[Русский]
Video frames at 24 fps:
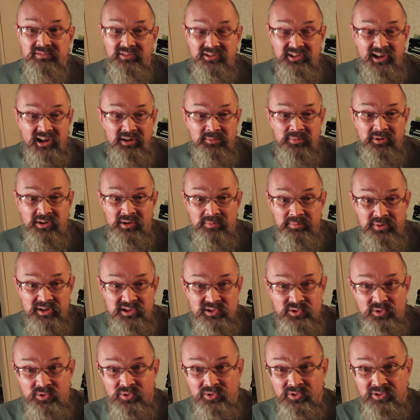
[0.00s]
так была
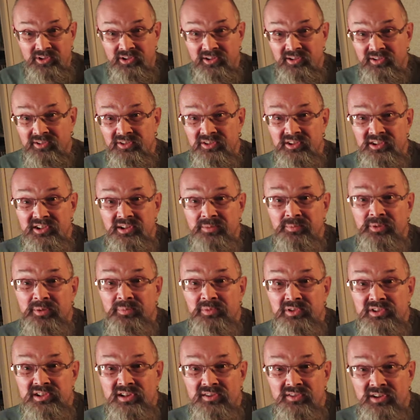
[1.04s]
построена система
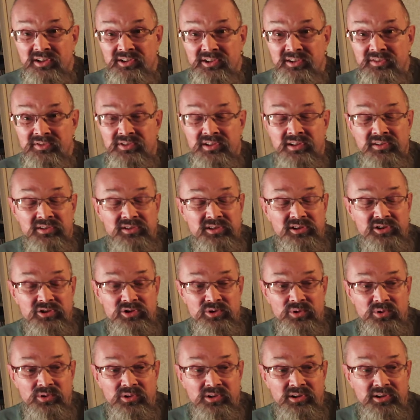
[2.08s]
образования в советских
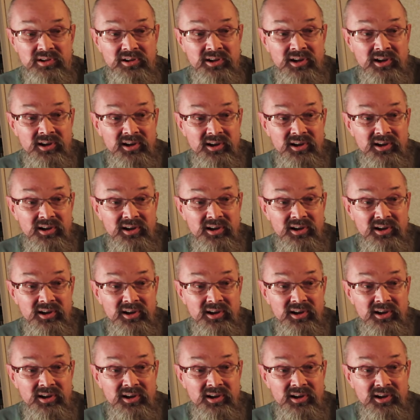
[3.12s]
школах.